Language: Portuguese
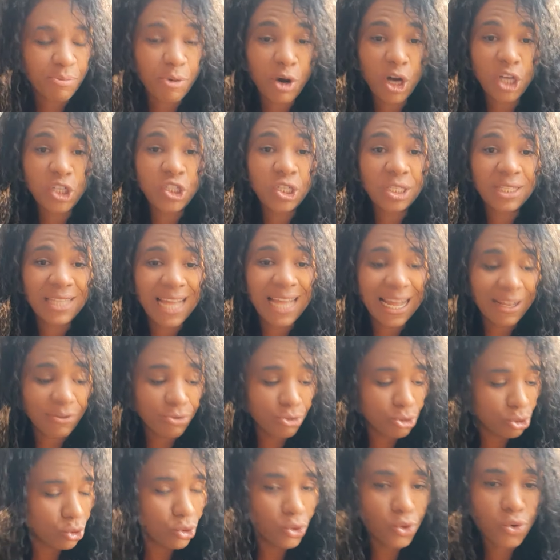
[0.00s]
Pode estar tá
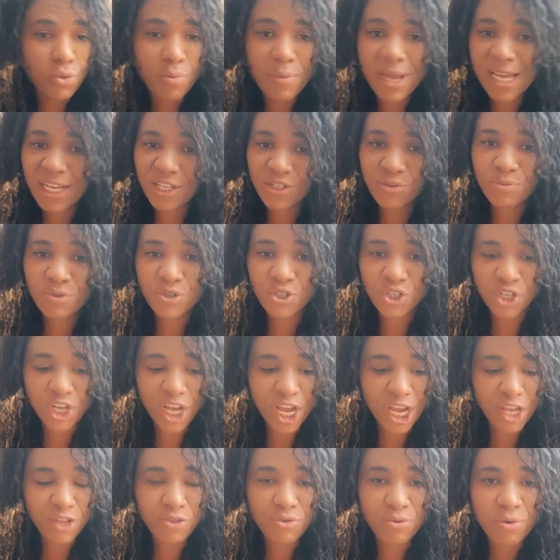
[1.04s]
tudo do mesmo
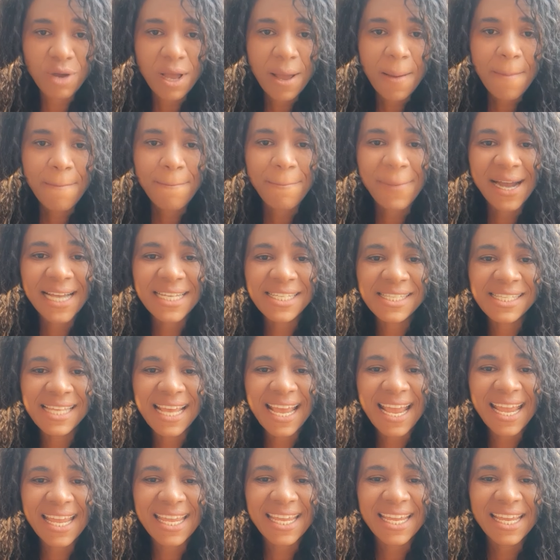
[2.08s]
jeito, mas
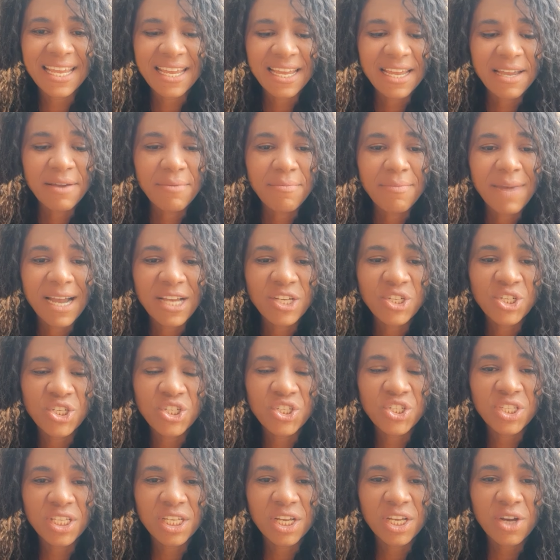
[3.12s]
ei,
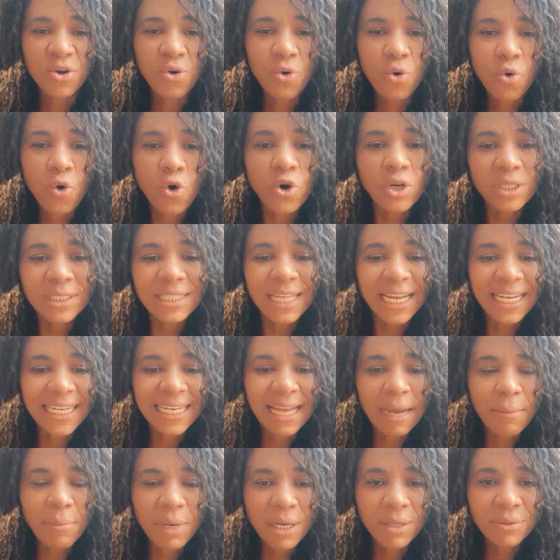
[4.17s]
mas conta aí
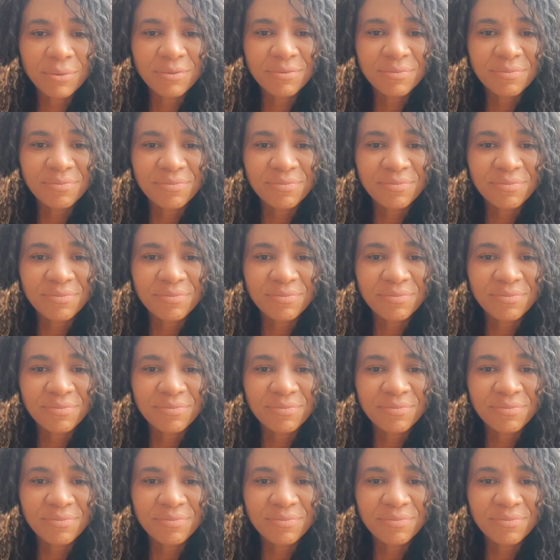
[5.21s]
na mão.